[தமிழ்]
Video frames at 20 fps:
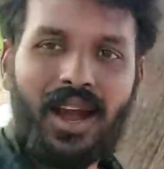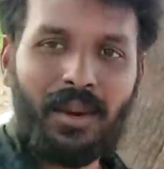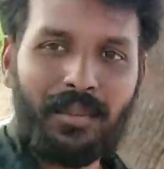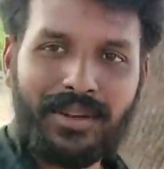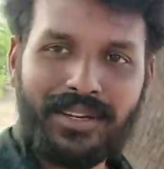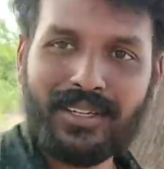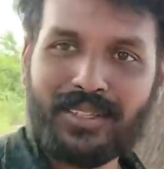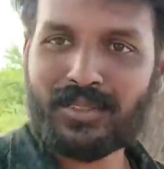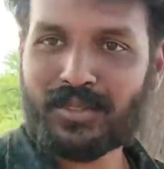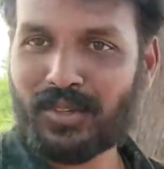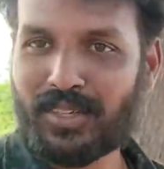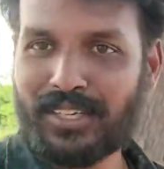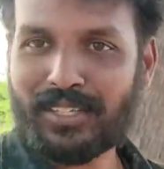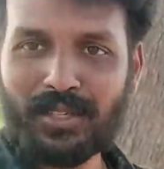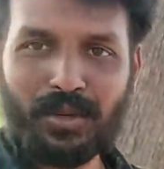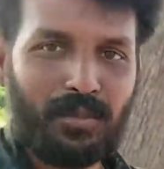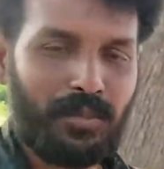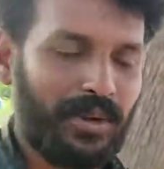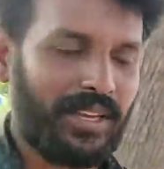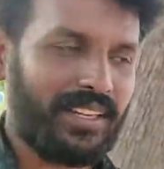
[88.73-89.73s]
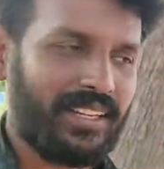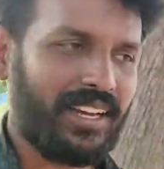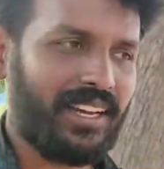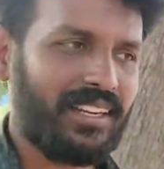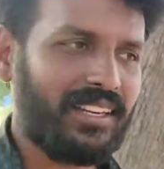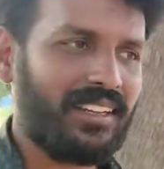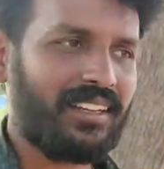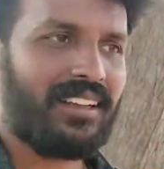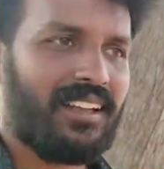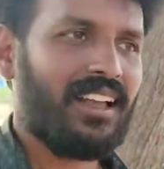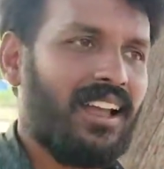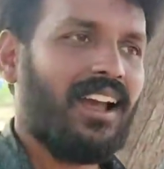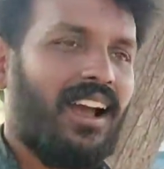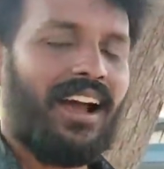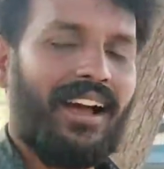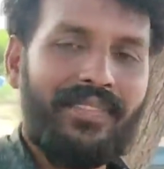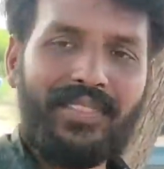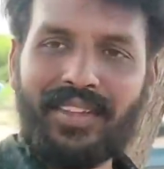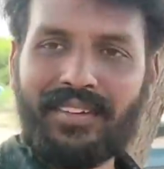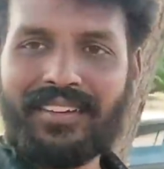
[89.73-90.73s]
அப்படின்னு சொல்லிட்டும் போயிருக்காரு
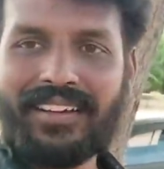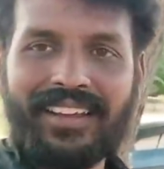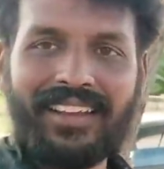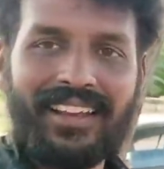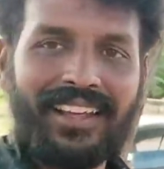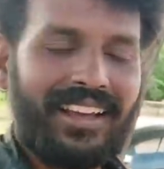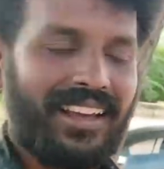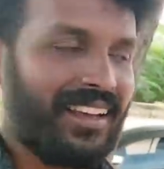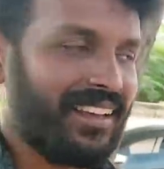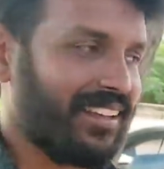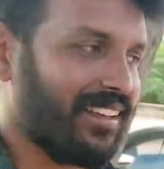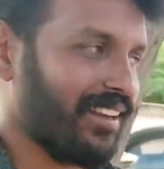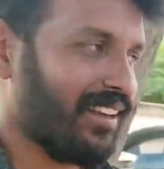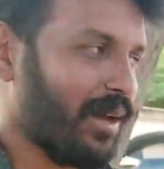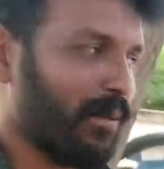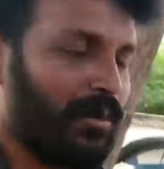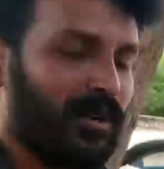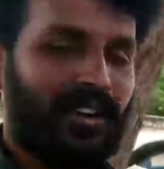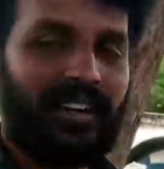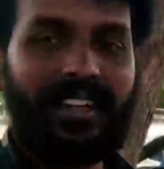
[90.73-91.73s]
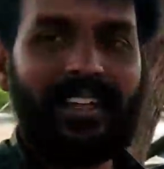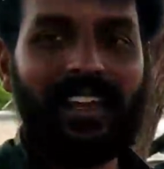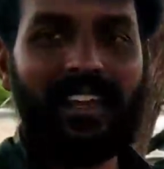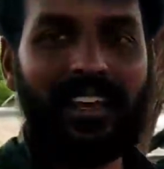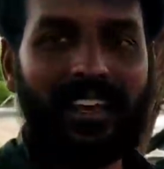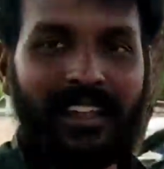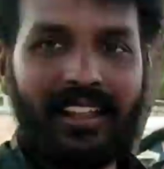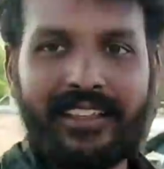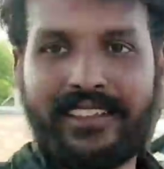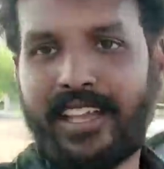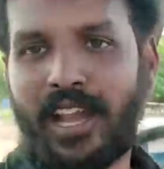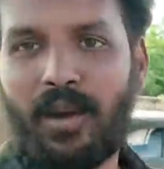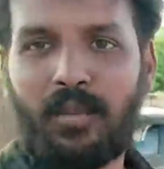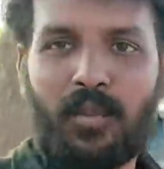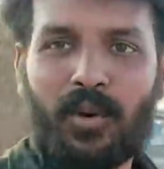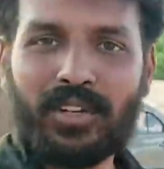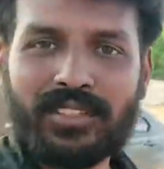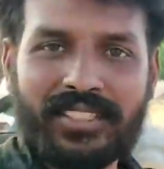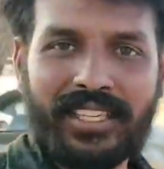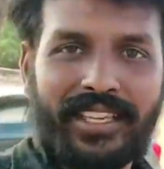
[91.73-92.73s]
அந்த வகையில் நம்மளுடைய ஐயா
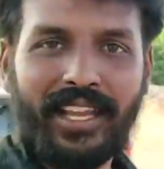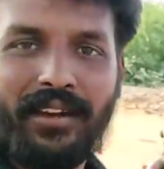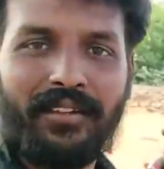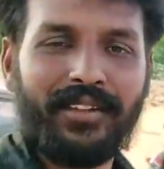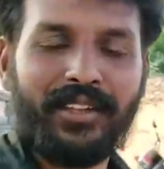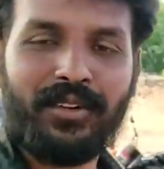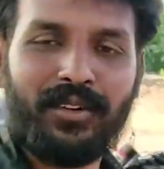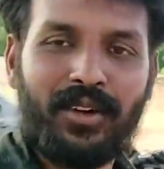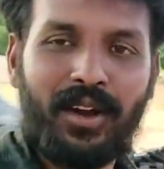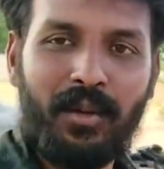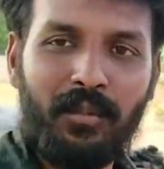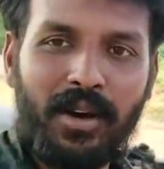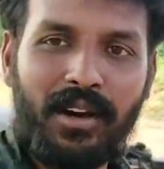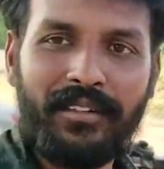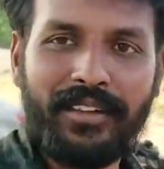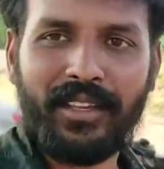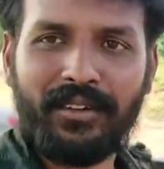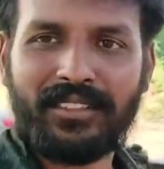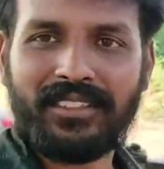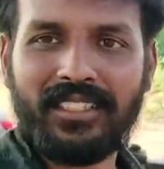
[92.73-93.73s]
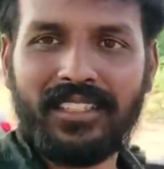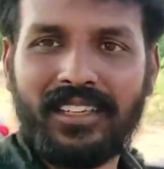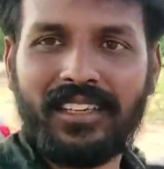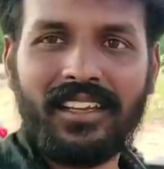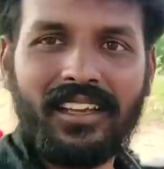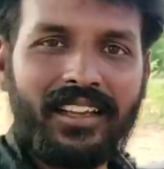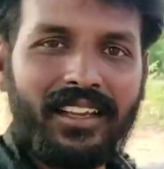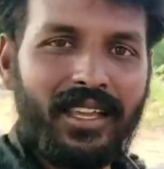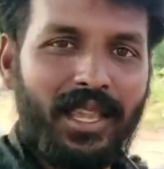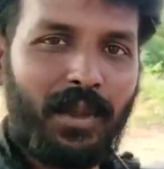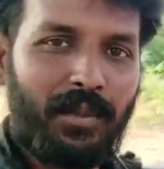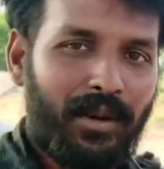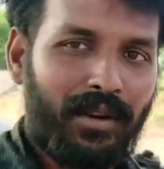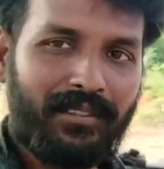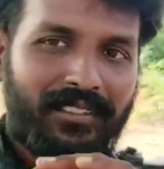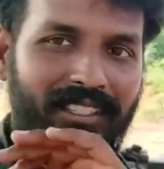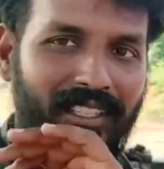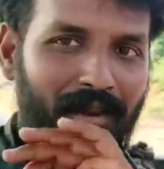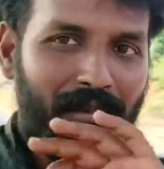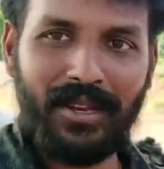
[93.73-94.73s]
போஸ் ஐயாவையும் அம்மாவையும் வந்து இப்போ
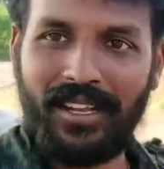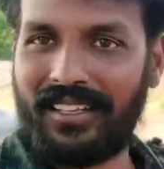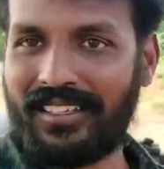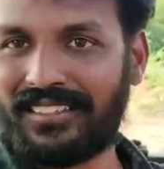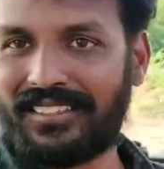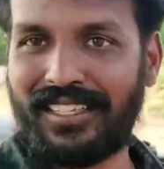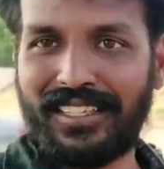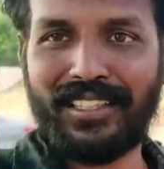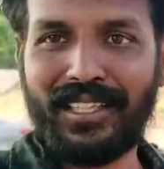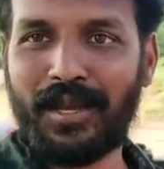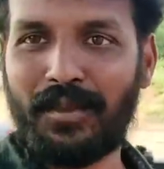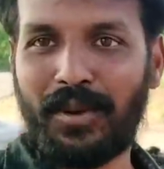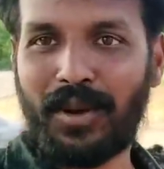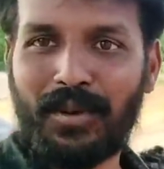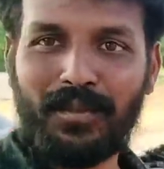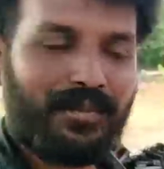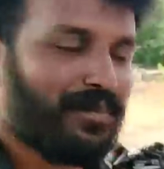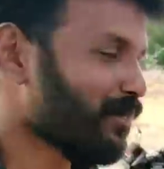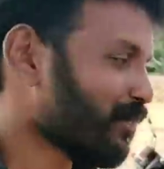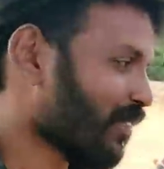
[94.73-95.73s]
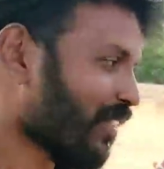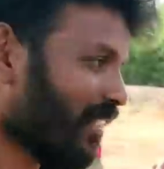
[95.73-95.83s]
நான் வந்து நம்ம சந்திக்க போகிறோம்